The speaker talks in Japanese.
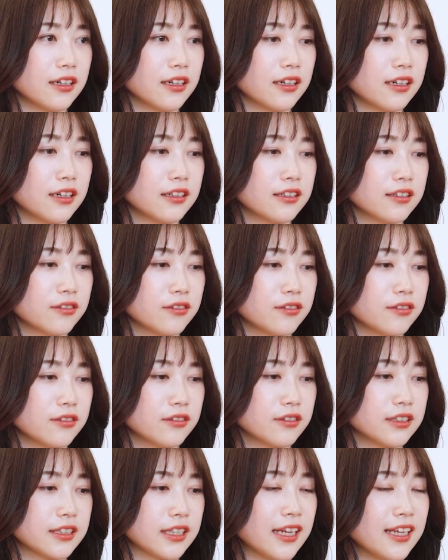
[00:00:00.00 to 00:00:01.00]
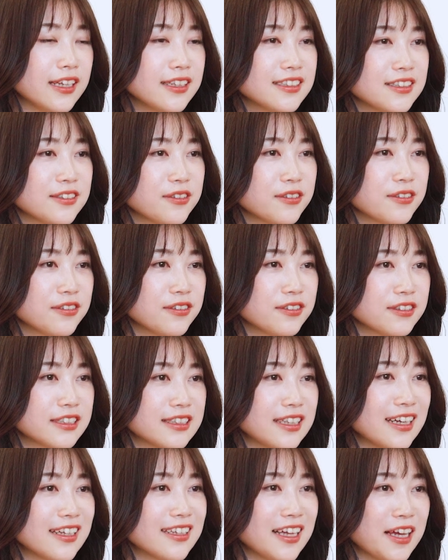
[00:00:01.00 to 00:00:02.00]
あのチャレンジをこうし
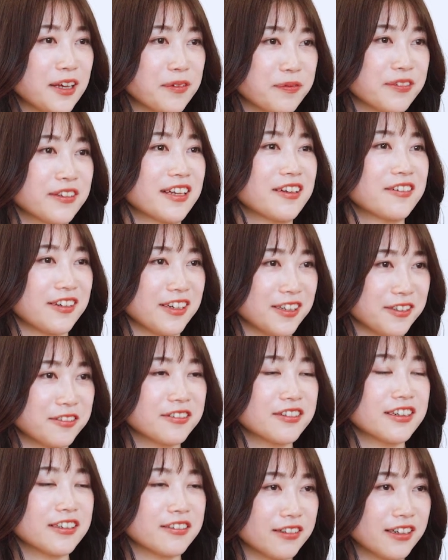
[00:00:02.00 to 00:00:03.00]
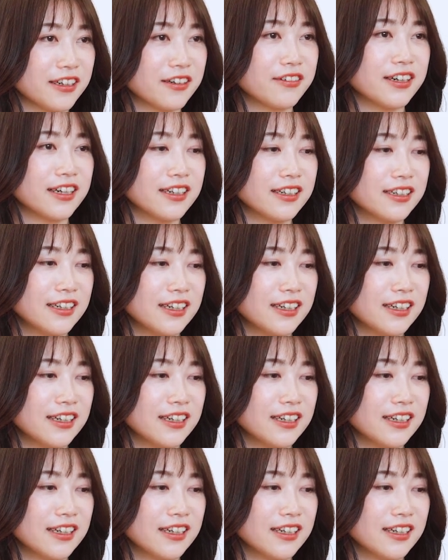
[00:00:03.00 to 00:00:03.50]
たいタイプなのかどうかとかは、